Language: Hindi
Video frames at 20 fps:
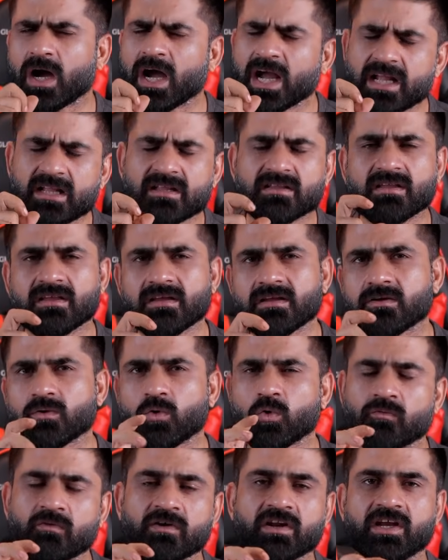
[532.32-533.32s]
आई थिंक
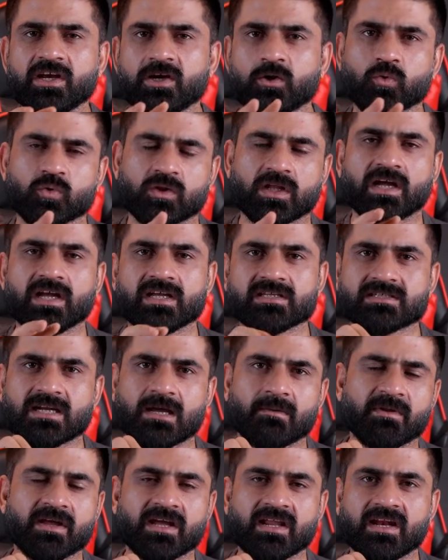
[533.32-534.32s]
ओवर हीट होता है
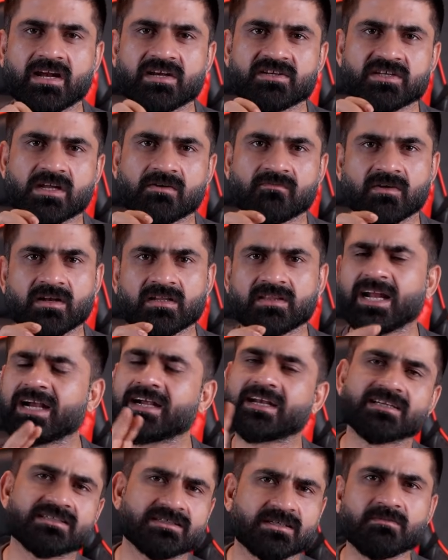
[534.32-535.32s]
स्नैपड्रैगन एट जेन वन
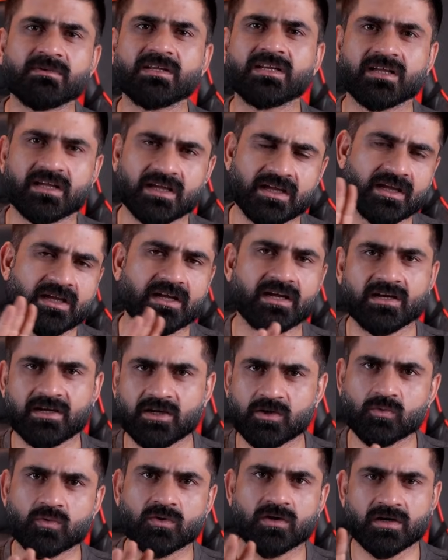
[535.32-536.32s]
दैट डजन मीन कि ये
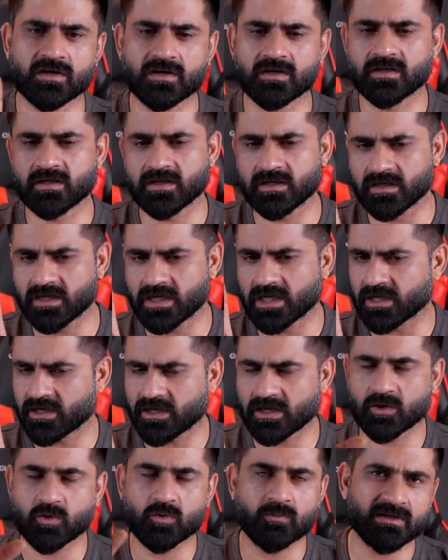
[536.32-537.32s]
एटी टू हंड्रेड
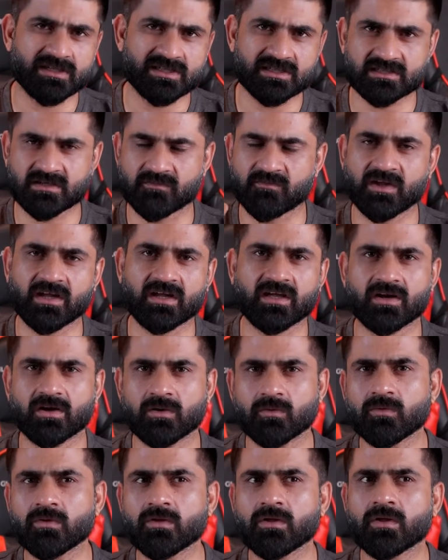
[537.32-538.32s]
अल्ट्रा को मैं जस्टिफाई कर
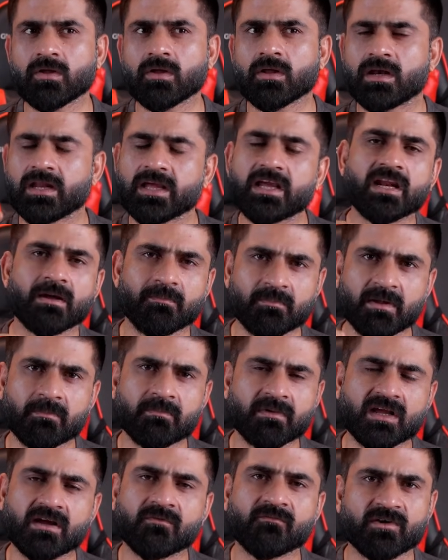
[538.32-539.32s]
रहा हूँ लेकिन अपने
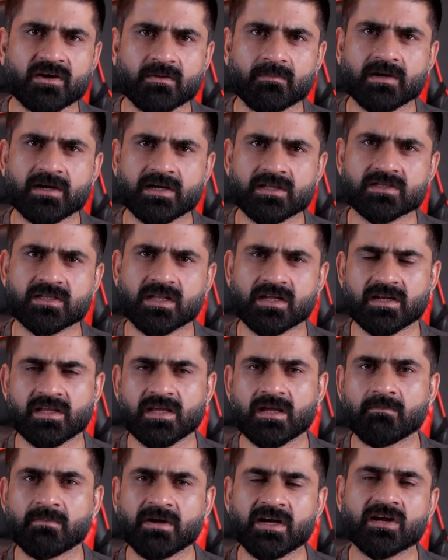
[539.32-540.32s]
अपनी कंफर्टेबिलिटीज़
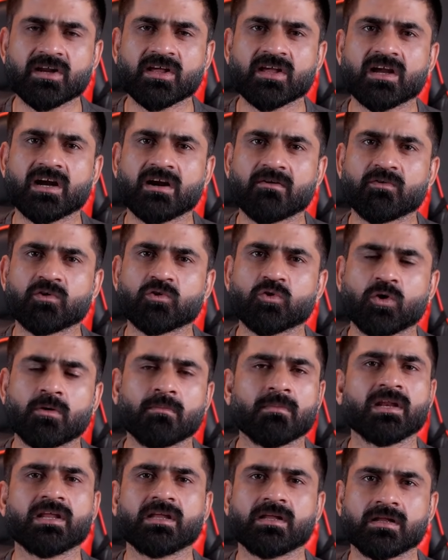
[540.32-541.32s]
देखनी है मीडिया के हार्डवेयर
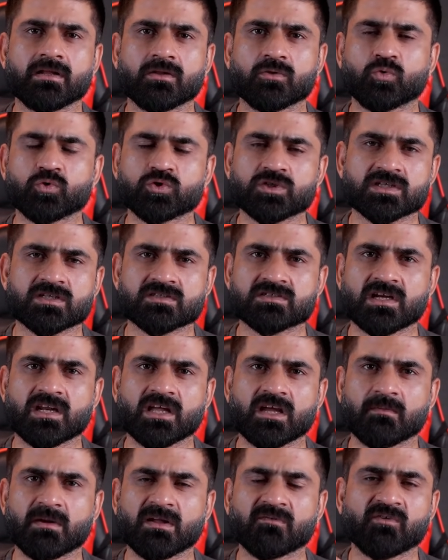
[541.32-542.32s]
नॉर्मली कुछ ऐसा
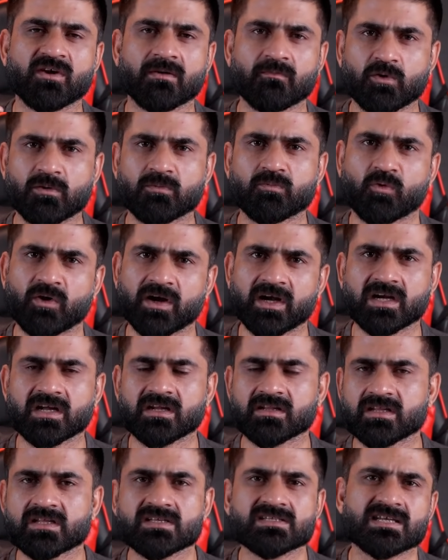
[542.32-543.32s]
चलने के बाद फ्रेम ड्रॉप प्रोवाइड
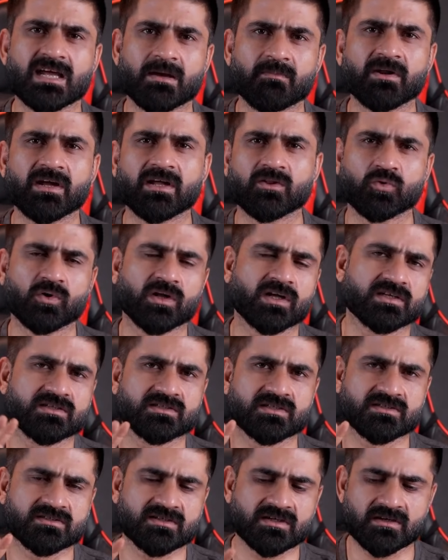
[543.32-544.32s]
करते हैं स्नैपड्रैगन थोड़ा
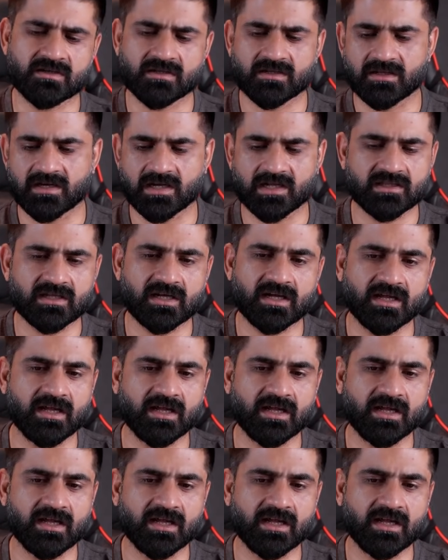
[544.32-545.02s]
कंसिस्टेंट रहता